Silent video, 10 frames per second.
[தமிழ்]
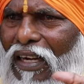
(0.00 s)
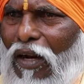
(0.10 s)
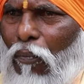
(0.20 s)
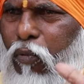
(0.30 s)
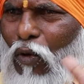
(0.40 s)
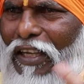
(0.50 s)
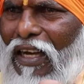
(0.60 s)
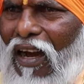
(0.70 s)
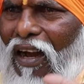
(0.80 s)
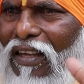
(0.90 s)
இல்லை
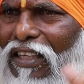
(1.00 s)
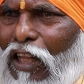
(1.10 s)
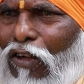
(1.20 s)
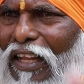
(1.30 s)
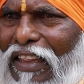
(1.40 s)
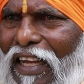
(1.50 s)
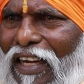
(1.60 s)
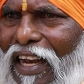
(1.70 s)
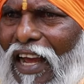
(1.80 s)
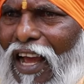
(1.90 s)
புளியா எதுன்னே
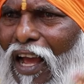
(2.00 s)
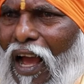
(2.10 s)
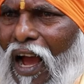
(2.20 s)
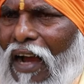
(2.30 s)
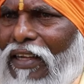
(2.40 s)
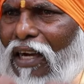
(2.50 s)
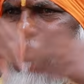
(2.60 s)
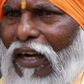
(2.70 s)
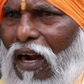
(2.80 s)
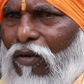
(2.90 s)
தெரியல
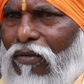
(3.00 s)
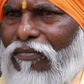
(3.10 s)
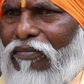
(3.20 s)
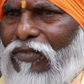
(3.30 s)
ஐயாவை காணும்